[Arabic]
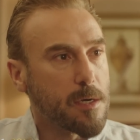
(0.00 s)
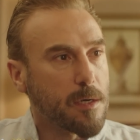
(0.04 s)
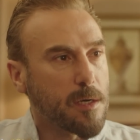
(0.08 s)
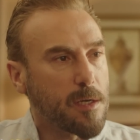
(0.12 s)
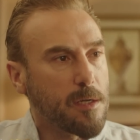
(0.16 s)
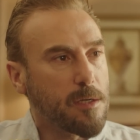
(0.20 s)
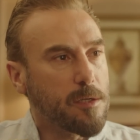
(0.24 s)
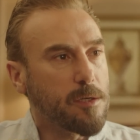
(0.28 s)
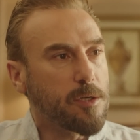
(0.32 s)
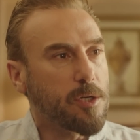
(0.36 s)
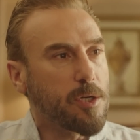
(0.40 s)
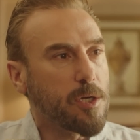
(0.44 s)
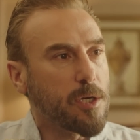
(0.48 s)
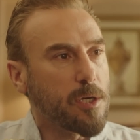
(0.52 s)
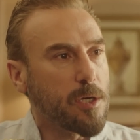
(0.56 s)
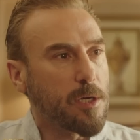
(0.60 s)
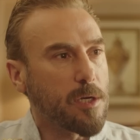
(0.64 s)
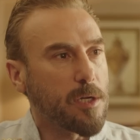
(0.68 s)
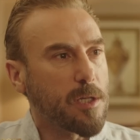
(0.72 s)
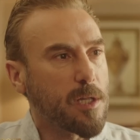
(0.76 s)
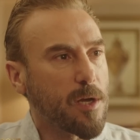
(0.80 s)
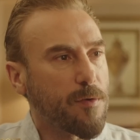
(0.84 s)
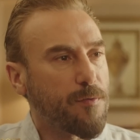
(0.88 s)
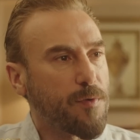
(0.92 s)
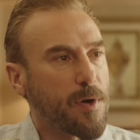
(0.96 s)
كل
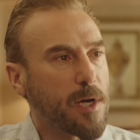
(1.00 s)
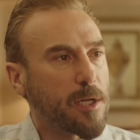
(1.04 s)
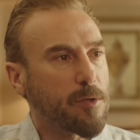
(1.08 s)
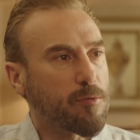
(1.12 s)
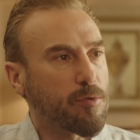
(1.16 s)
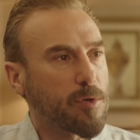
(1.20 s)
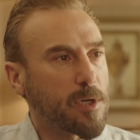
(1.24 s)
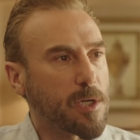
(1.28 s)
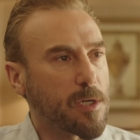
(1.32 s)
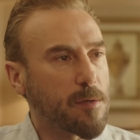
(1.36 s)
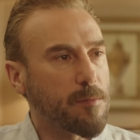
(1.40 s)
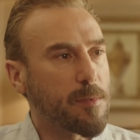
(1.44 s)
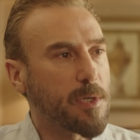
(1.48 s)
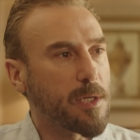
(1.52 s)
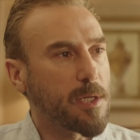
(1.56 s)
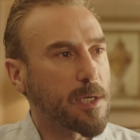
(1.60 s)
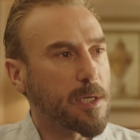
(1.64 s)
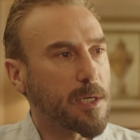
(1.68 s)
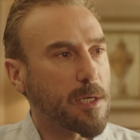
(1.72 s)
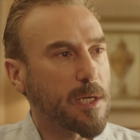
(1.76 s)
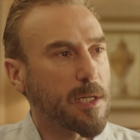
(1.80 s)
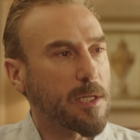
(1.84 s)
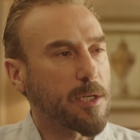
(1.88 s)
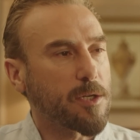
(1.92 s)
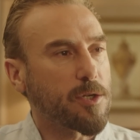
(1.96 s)
شيء دفعته كرمالك
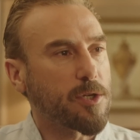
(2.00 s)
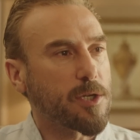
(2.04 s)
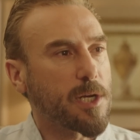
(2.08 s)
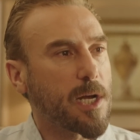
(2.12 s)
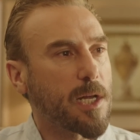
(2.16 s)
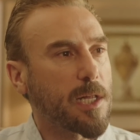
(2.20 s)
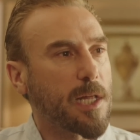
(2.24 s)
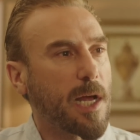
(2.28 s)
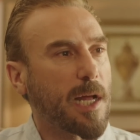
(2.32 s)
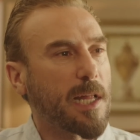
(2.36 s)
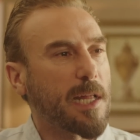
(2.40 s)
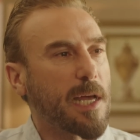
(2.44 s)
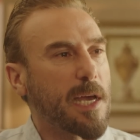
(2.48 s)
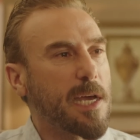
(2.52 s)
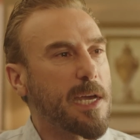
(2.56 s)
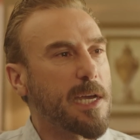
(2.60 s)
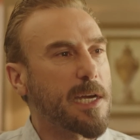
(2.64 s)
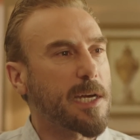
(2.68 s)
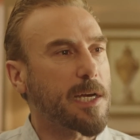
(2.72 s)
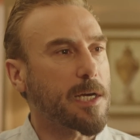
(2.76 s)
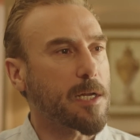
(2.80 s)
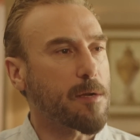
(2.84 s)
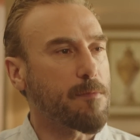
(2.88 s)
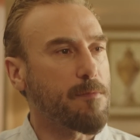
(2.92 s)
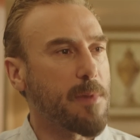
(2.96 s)
رح يرجع لي على
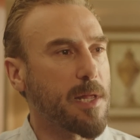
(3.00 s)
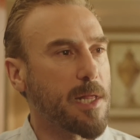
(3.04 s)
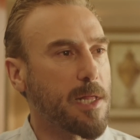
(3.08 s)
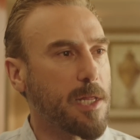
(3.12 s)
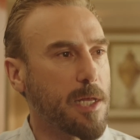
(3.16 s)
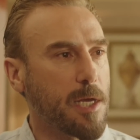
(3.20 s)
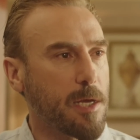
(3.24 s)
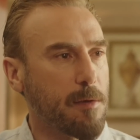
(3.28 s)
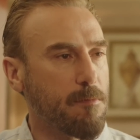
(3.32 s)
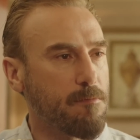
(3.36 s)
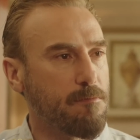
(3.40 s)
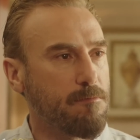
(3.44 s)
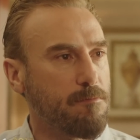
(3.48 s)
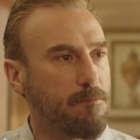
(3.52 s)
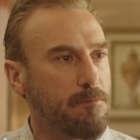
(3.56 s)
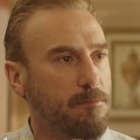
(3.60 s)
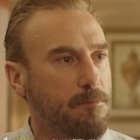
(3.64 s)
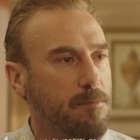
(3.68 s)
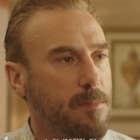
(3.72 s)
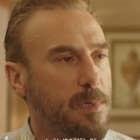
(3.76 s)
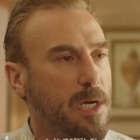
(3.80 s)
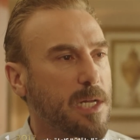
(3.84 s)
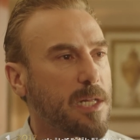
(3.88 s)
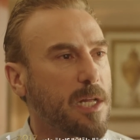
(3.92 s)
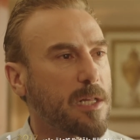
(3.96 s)
اخر مليم
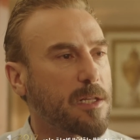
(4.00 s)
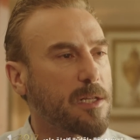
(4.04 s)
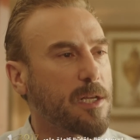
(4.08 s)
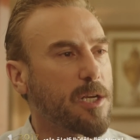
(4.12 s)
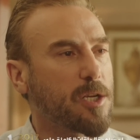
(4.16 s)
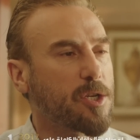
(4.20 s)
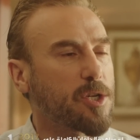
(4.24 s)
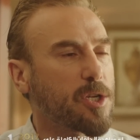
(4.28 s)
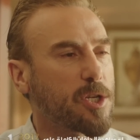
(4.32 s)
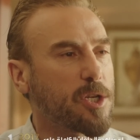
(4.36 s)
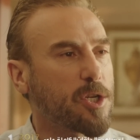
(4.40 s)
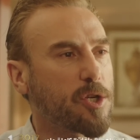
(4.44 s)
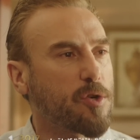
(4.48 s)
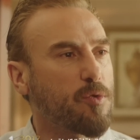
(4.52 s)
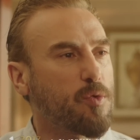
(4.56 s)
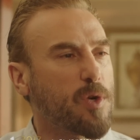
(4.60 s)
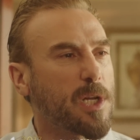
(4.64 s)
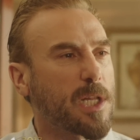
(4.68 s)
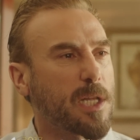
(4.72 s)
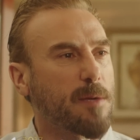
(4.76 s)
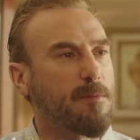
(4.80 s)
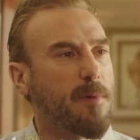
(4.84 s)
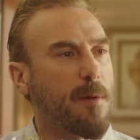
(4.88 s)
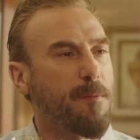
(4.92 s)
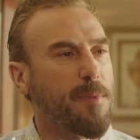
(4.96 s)
انا التاجر اللي
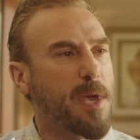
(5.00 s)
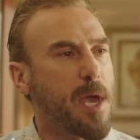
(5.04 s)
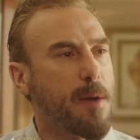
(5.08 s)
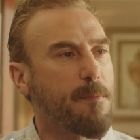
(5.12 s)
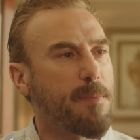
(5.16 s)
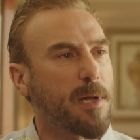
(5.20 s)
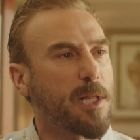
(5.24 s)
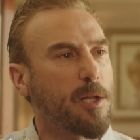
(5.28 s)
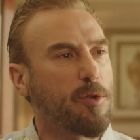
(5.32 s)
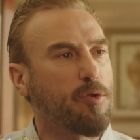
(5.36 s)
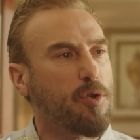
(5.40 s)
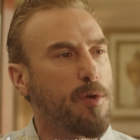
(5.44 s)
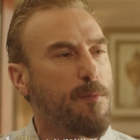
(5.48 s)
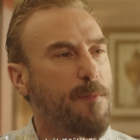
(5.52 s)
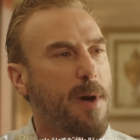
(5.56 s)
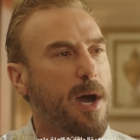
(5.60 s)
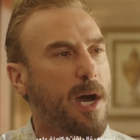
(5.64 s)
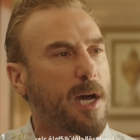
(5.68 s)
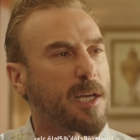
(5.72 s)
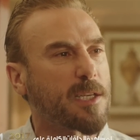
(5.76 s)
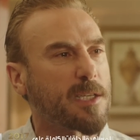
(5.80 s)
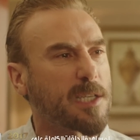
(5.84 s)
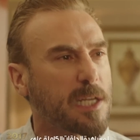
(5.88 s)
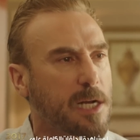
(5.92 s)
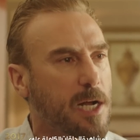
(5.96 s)
جواتي ما بيقبل انه يبقى
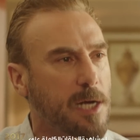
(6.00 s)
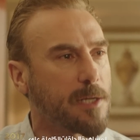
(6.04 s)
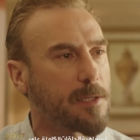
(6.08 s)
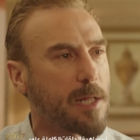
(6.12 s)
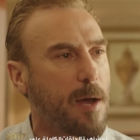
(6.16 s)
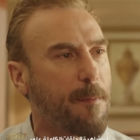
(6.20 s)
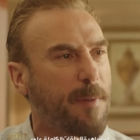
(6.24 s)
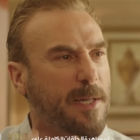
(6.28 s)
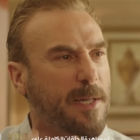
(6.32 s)
خسران